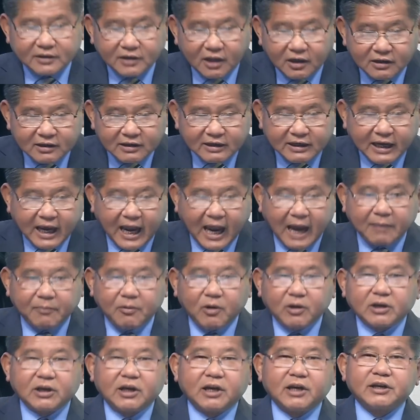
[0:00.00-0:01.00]
tất cả
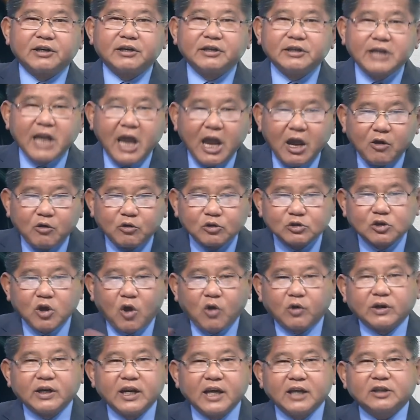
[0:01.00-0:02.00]
mọi người đều
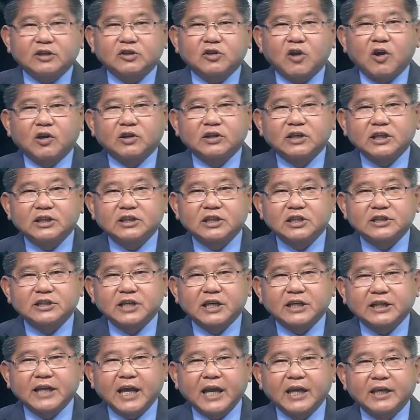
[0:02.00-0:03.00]
dồn hết cho những chương
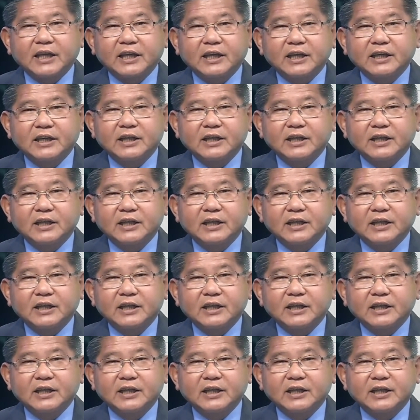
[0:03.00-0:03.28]
trình này